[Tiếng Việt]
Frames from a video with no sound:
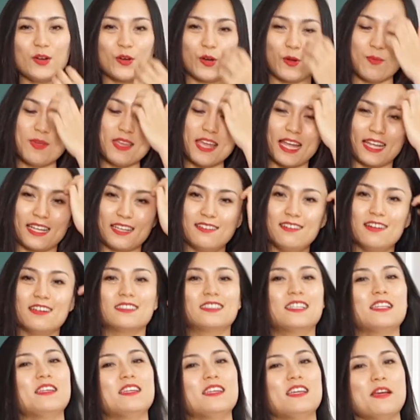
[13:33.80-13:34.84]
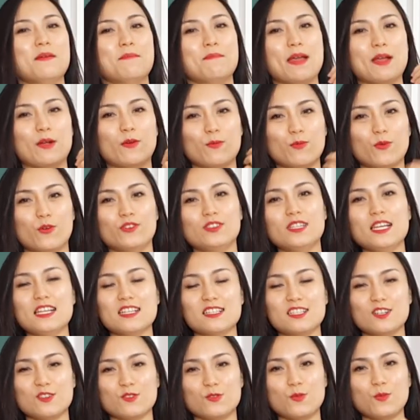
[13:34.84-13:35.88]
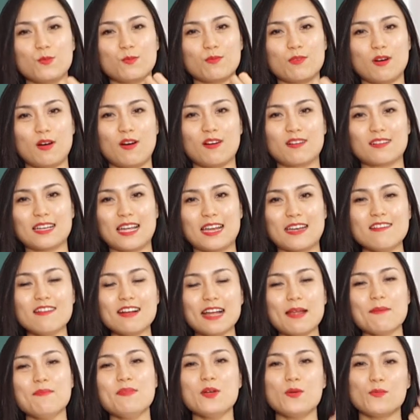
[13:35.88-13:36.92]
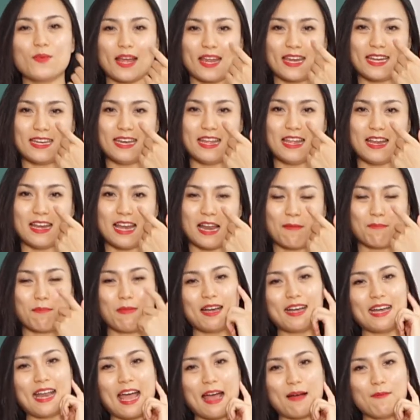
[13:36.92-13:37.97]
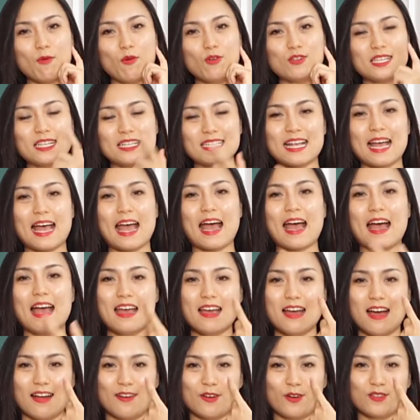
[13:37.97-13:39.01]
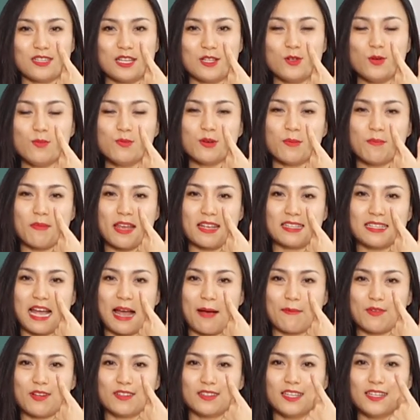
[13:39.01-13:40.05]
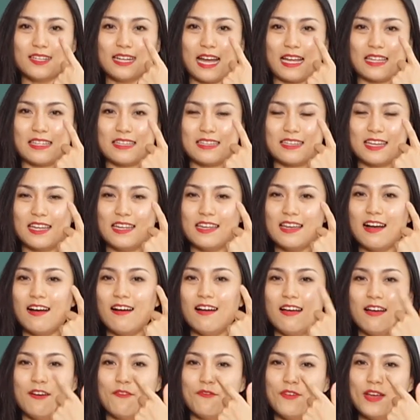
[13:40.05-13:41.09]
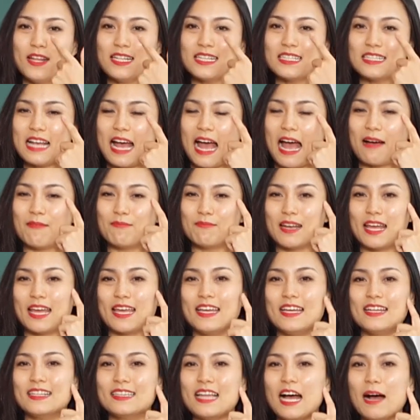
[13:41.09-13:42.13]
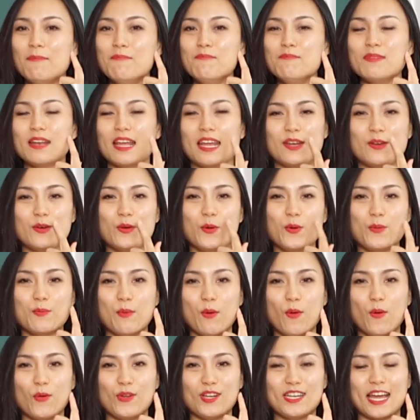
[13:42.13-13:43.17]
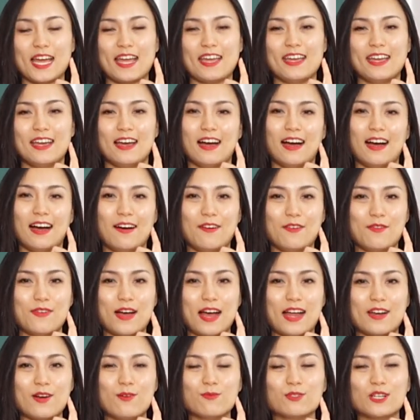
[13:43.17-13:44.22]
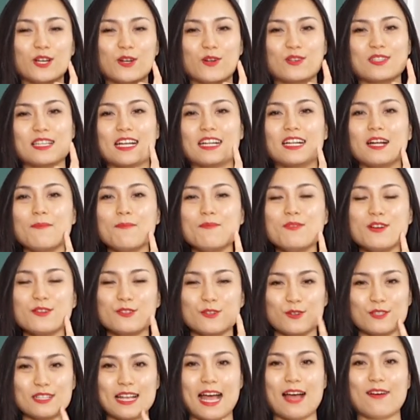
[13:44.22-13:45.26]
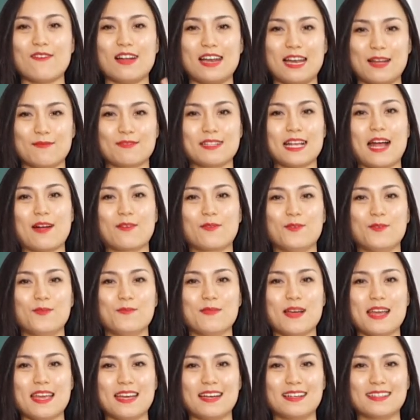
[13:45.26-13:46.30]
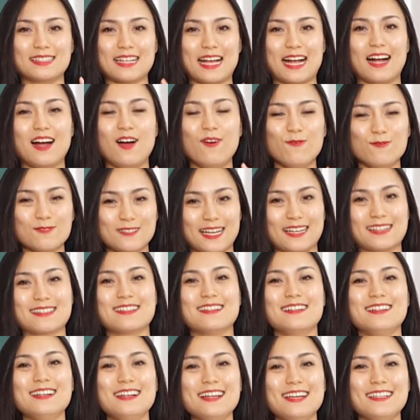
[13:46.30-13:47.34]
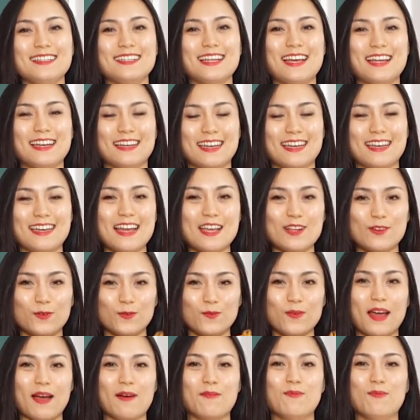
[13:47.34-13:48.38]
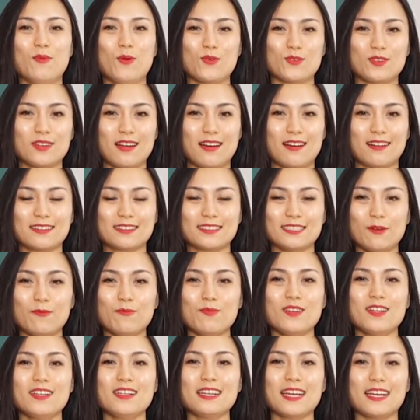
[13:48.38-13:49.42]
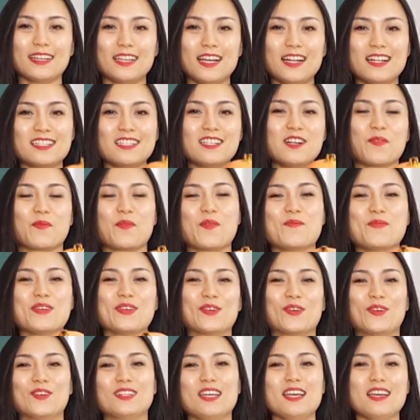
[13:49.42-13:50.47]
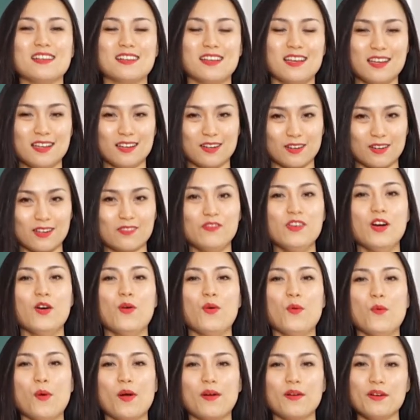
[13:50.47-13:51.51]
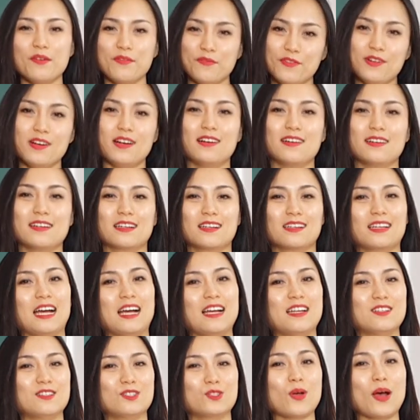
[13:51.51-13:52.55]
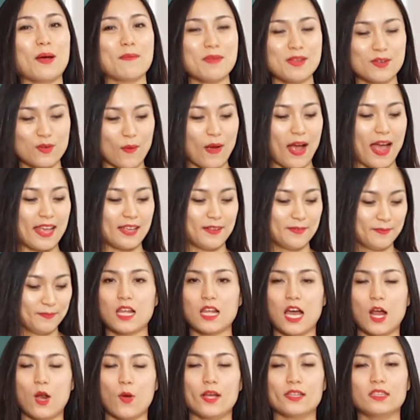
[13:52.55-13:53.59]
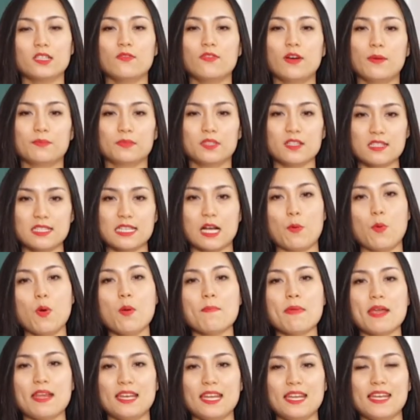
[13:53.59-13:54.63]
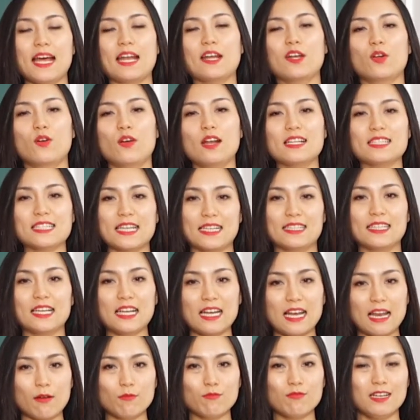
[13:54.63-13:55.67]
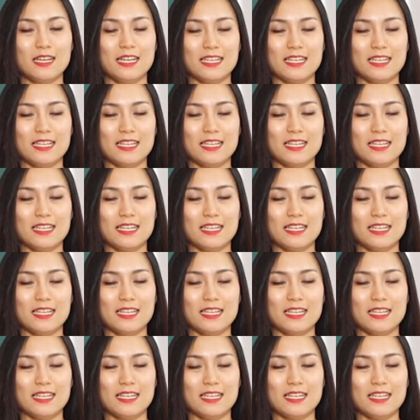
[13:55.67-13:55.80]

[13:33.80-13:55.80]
nó bị ảnh hưởng thì mẹ cũng có thể sử dụng à, cái nước ép lựu này để làm mặt nạ bôi trên da à, nó sẽ giúp cho mẹ giảm được tất cả những cái vết sạm này thâm này đồi mồi này à, và đồng thời nó sẽ cấp nước cho da và làn da của mẹ sáng hồng rạng rỡ lên nên đây cũng là một trong những cái thần dược mà mình có thể vừa uống vừa cả xoa bên ngoài Loại thực phẩm thứ sáu mà mẹ nên ăn đó là trái thanh long.